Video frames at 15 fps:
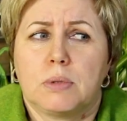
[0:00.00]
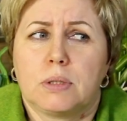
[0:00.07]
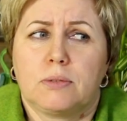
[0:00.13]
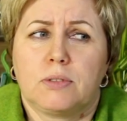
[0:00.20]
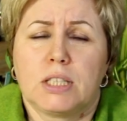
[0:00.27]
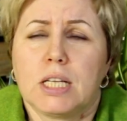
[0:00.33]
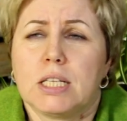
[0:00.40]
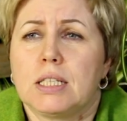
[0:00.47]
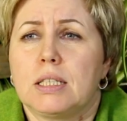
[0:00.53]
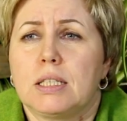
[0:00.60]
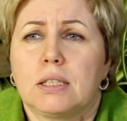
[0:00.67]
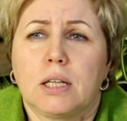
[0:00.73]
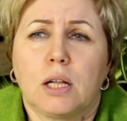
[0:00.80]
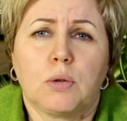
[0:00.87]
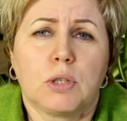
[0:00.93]
Вы знаете,
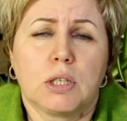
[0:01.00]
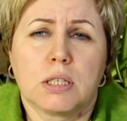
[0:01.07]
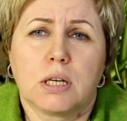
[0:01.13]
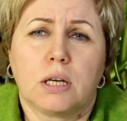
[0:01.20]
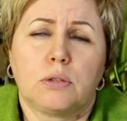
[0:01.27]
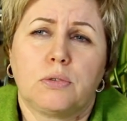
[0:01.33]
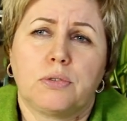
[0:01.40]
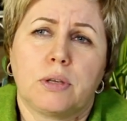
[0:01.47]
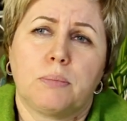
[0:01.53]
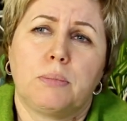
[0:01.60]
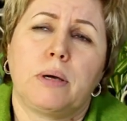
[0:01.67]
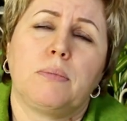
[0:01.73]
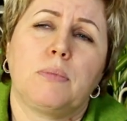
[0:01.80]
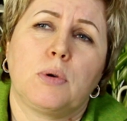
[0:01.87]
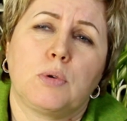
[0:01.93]
технология заготовки
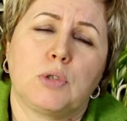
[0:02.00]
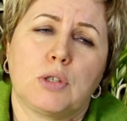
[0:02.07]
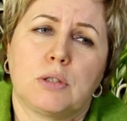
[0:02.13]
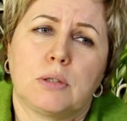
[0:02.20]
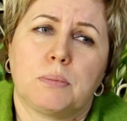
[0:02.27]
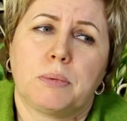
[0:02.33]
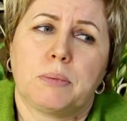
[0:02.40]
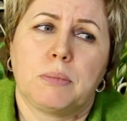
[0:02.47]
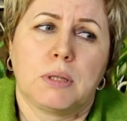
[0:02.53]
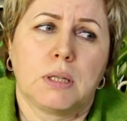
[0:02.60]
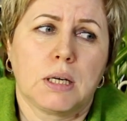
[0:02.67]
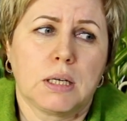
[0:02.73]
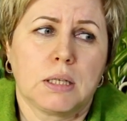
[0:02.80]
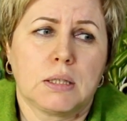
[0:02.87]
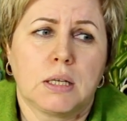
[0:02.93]
бами очень
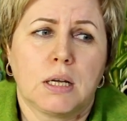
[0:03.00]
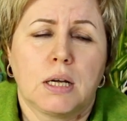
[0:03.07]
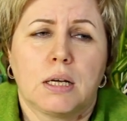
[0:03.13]
напоминает